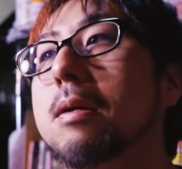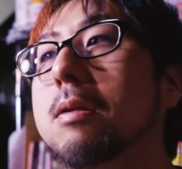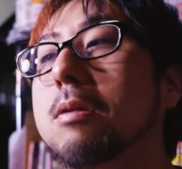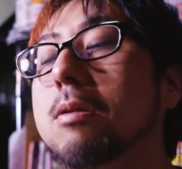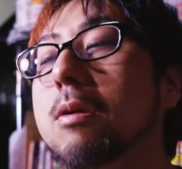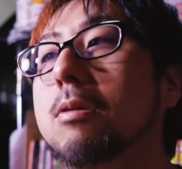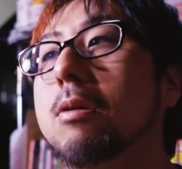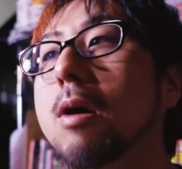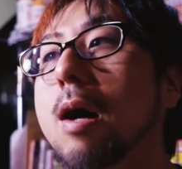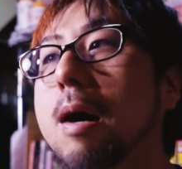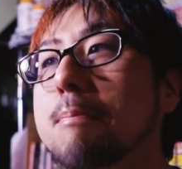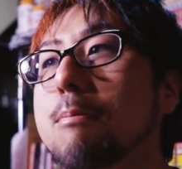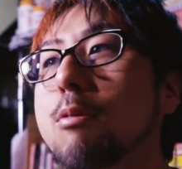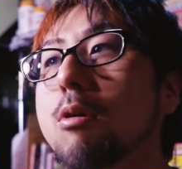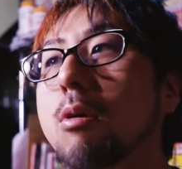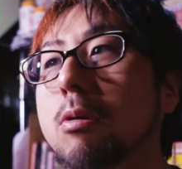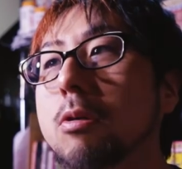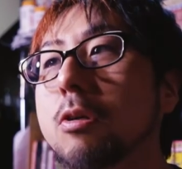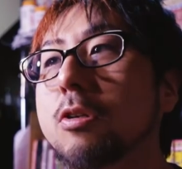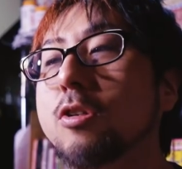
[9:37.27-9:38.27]
どんどん
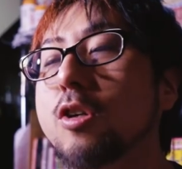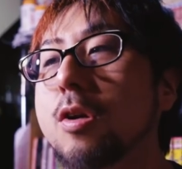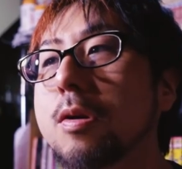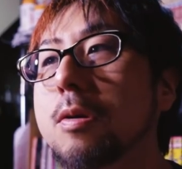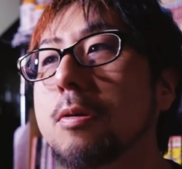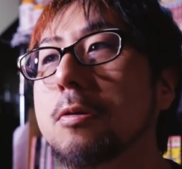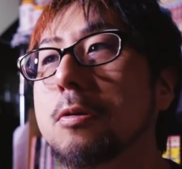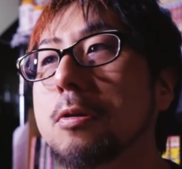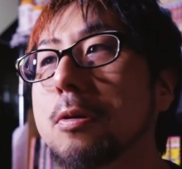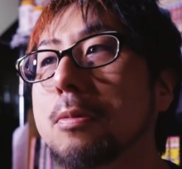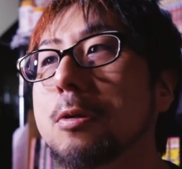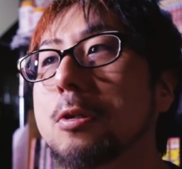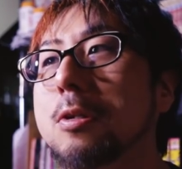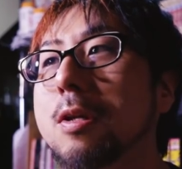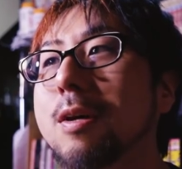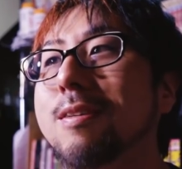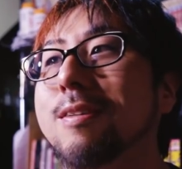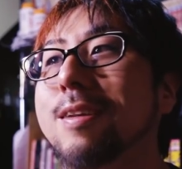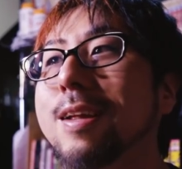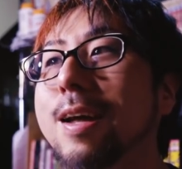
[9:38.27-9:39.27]
アップロードしていこうと思っ
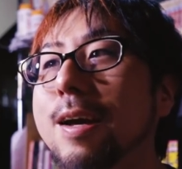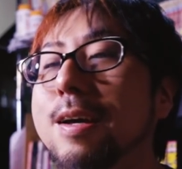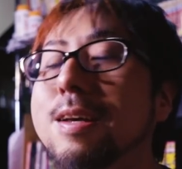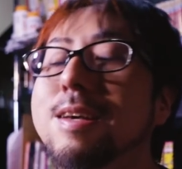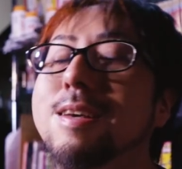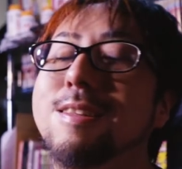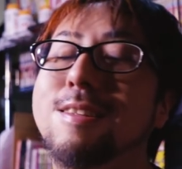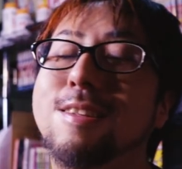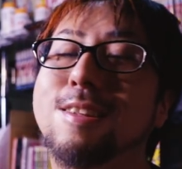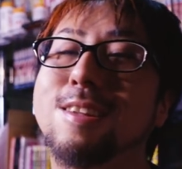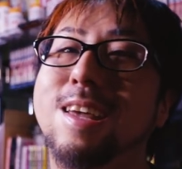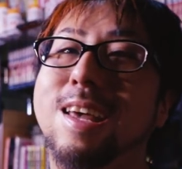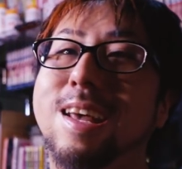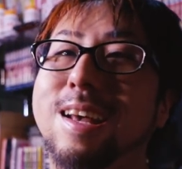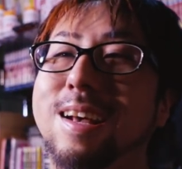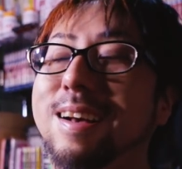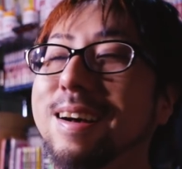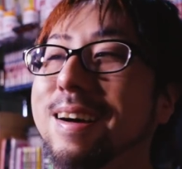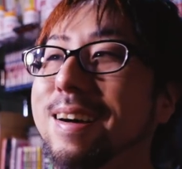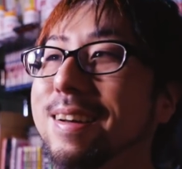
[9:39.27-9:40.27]
てるんで、引き続
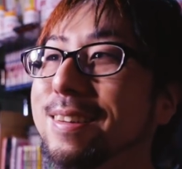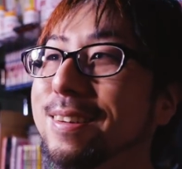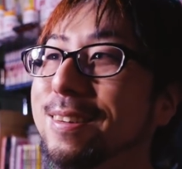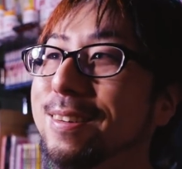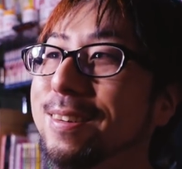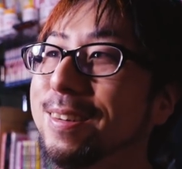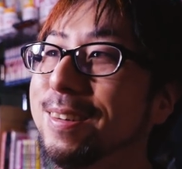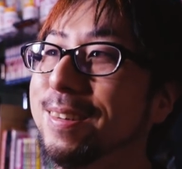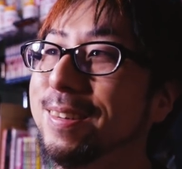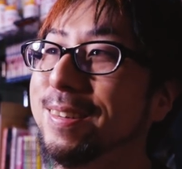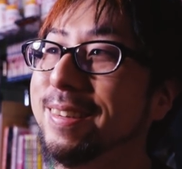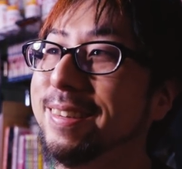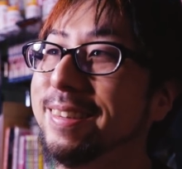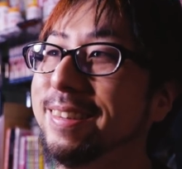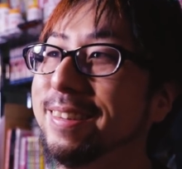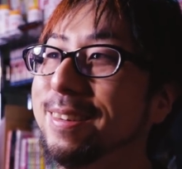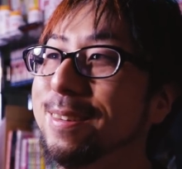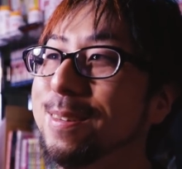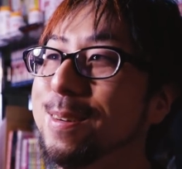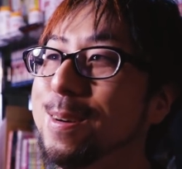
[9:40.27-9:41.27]
き、あの、
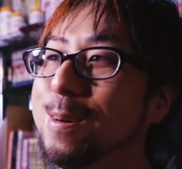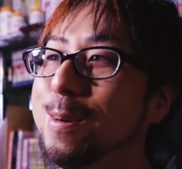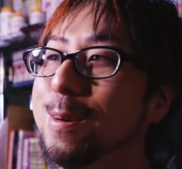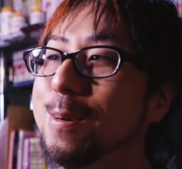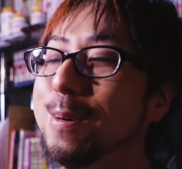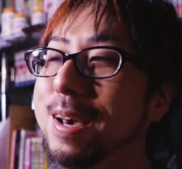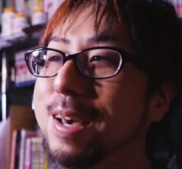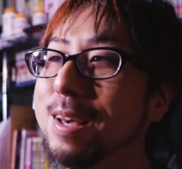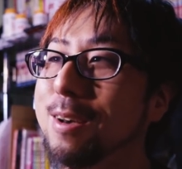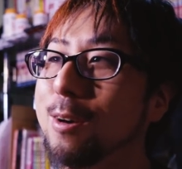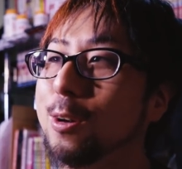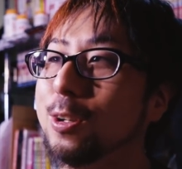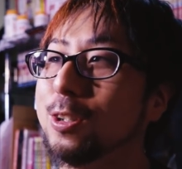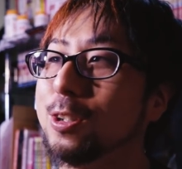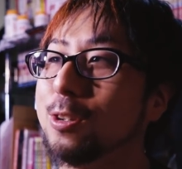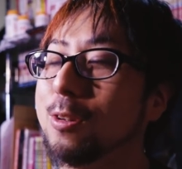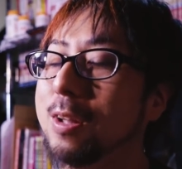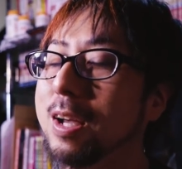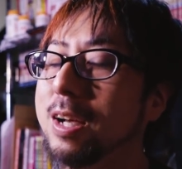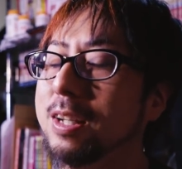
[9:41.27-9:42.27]
こう、応援よろし
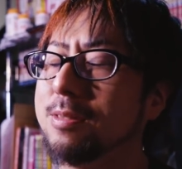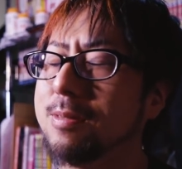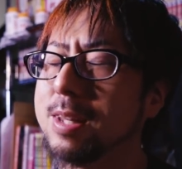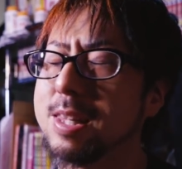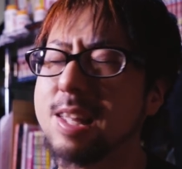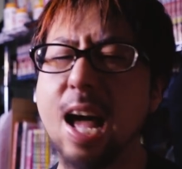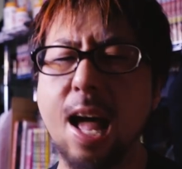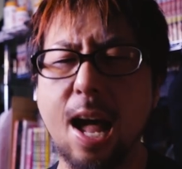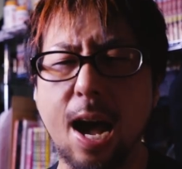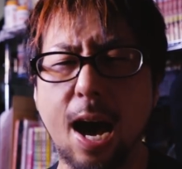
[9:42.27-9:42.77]
くお願いします。